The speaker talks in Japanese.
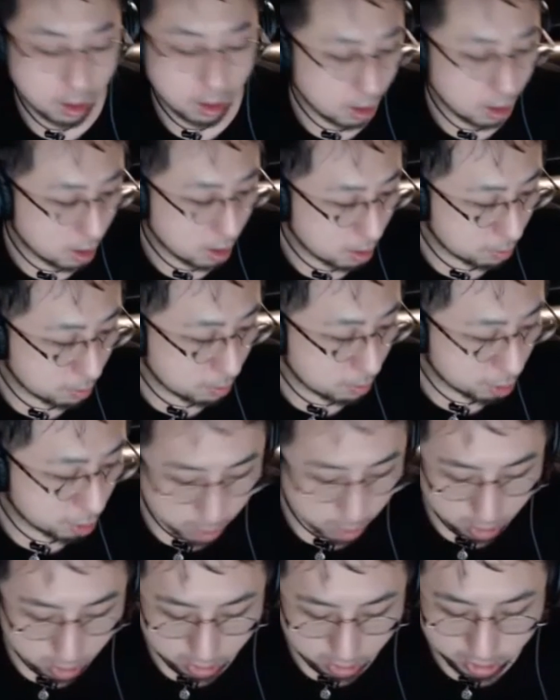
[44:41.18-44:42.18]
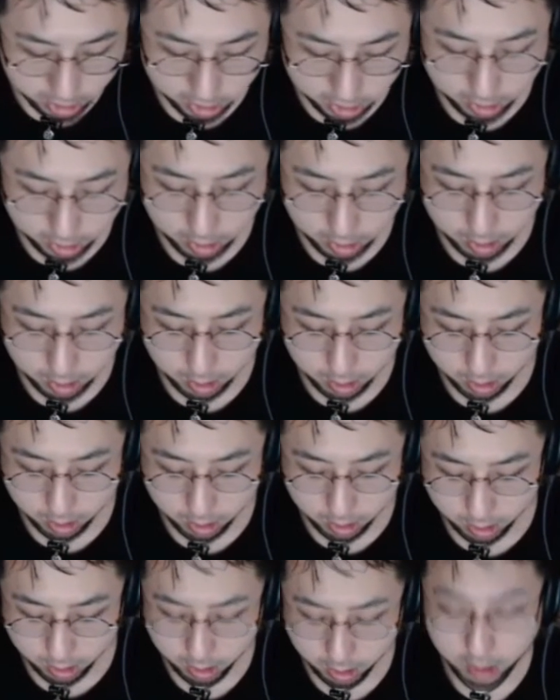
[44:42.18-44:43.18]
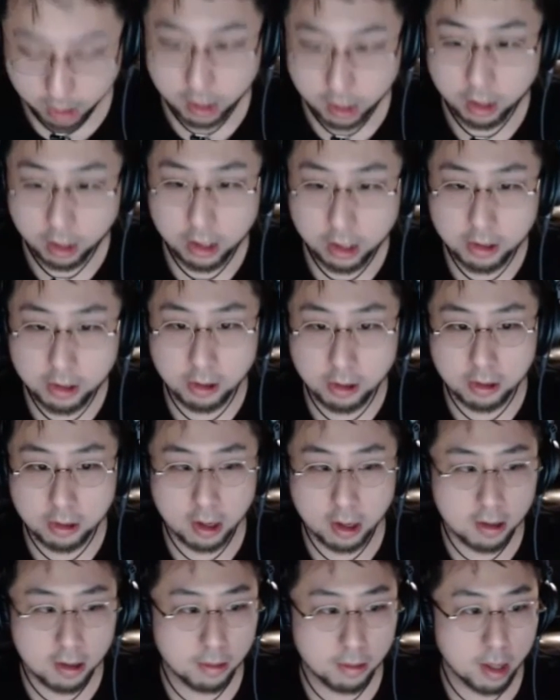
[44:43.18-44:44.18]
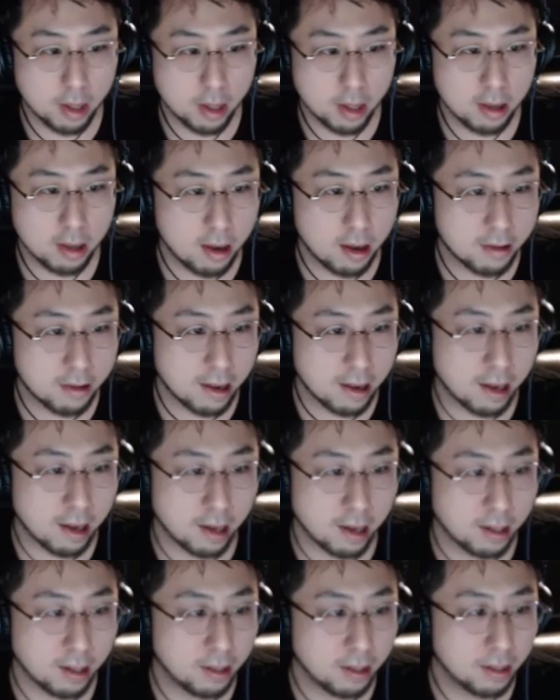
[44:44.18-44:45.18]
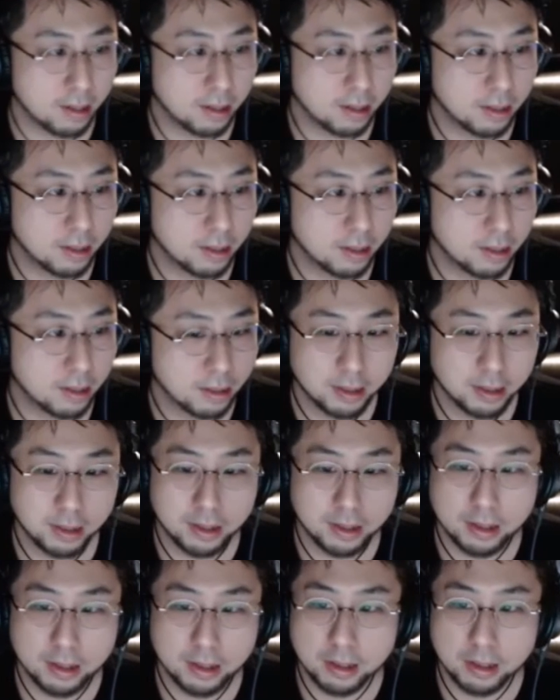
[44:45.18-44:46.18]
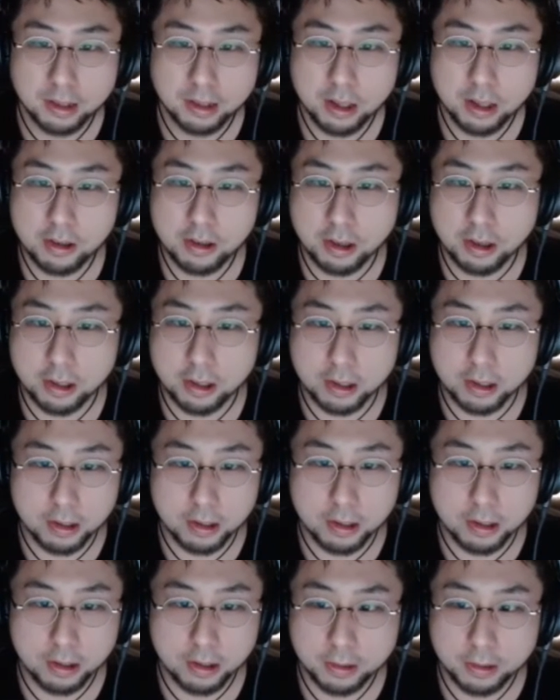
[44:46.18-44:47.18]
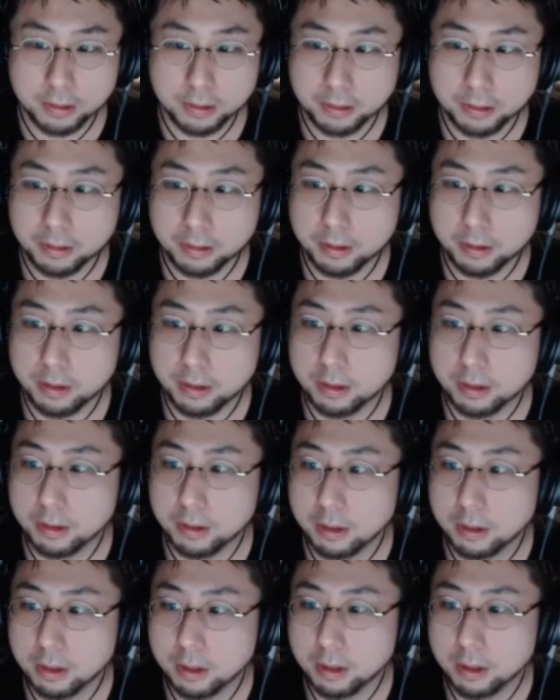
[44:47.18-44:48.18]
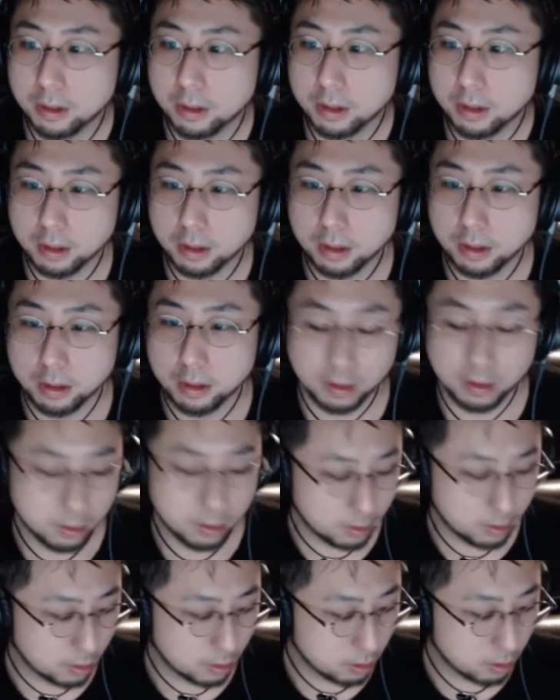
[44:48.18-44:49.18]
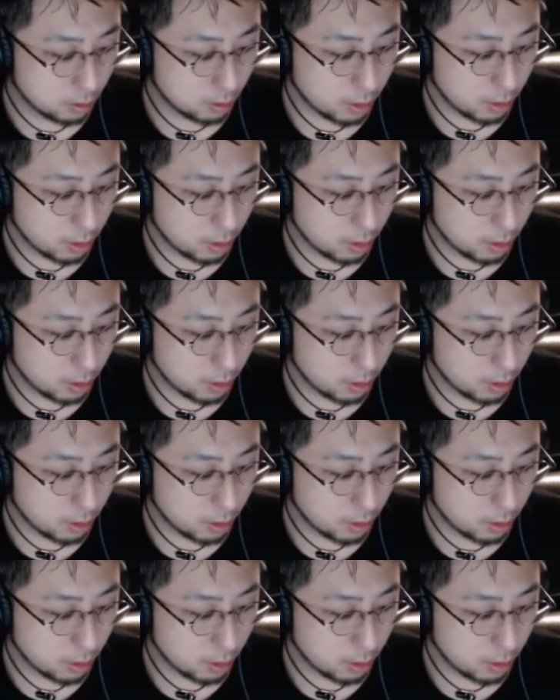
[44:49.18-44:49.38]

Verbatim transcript: もしもーし。もしもーし。いっす、お疲れ様です、てるさん。お疲れ様です。いいっす。来るっすかえ